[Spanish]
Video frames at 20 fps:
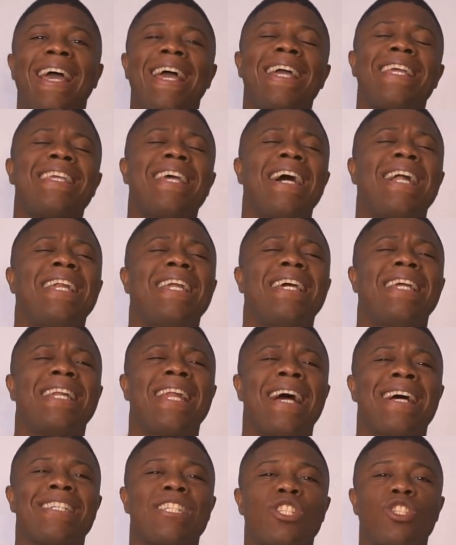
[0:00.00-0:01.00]
ella le
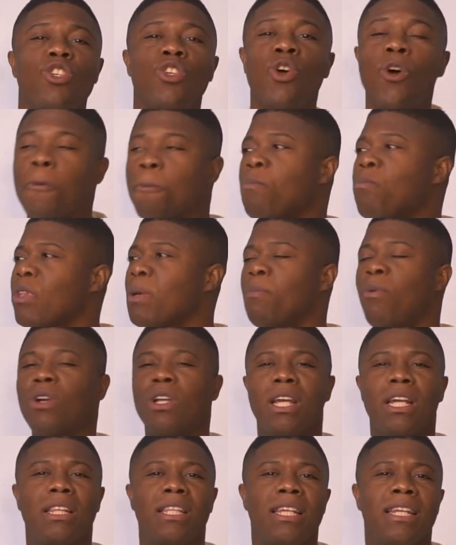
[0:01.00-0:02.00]
nació
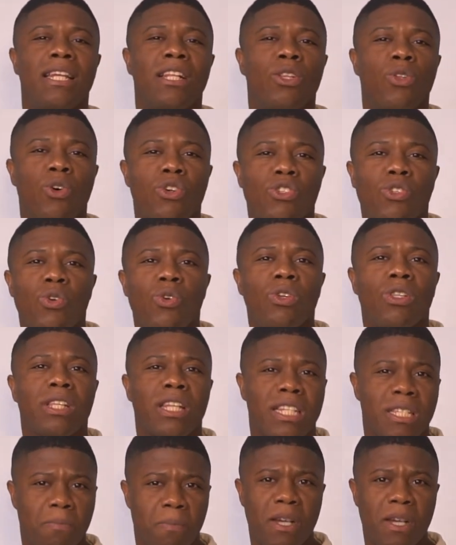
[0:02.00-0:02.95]
porque tiene dos o tres